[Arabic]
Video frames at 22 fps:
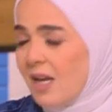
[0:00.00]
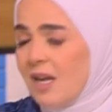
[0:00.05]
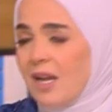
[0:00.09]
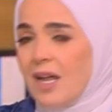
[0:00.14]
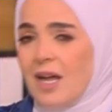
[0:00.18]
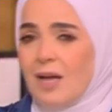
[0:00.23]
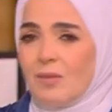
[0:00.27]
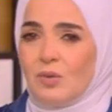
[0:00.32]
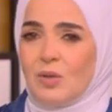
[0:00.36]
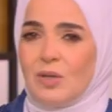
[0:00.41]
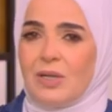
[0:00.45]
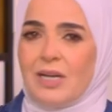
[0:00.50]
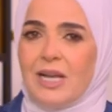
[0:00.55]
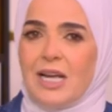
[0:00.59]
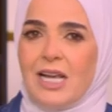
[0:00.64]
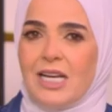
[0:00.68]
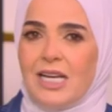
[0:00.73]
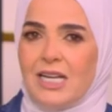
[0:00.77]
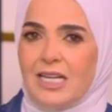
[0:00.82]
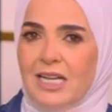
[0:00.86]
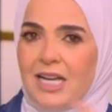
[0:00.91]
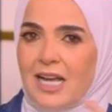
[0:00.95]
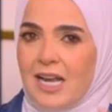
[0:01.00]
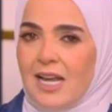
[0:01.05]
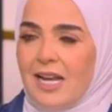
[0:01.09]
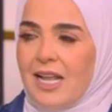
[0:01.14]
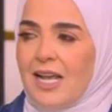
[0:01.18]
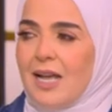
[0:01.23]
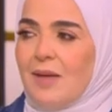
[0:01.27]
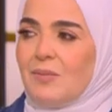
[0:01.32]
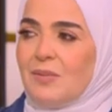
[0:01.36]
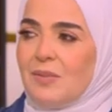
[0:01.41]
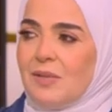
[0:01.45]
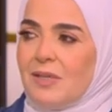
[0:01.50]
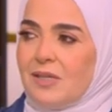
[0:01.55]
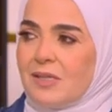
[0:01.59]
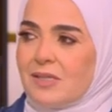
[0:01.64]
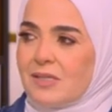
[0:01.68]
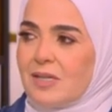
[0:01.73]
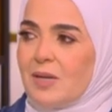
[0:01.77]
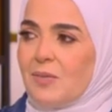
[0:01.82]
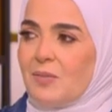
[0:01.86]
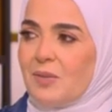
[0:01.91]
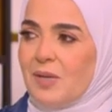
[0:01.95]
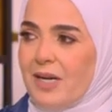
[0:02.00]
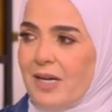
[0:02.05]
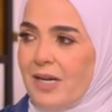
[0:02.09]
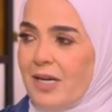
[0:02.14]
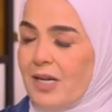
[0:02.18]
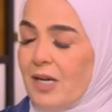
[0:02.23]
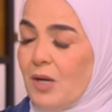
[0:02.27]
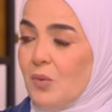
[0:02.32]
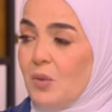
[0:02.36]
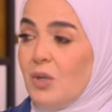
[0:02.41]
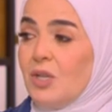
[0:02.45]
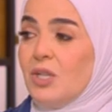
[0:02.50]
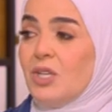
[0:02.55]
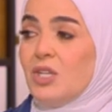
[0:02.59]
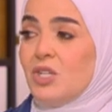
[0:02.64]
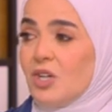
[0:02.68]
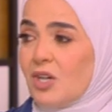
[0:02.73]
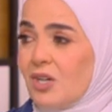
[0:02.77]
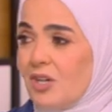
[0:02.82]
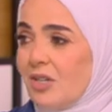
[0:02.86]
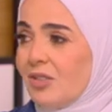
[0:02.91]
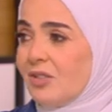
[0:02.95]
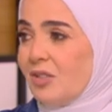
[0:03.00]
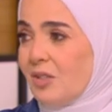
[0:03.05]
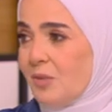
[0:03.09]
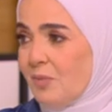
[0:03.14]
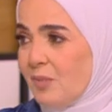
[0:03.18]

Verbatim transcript: الحمد لله ان الهمني الصبر عليها واني شكرت آه.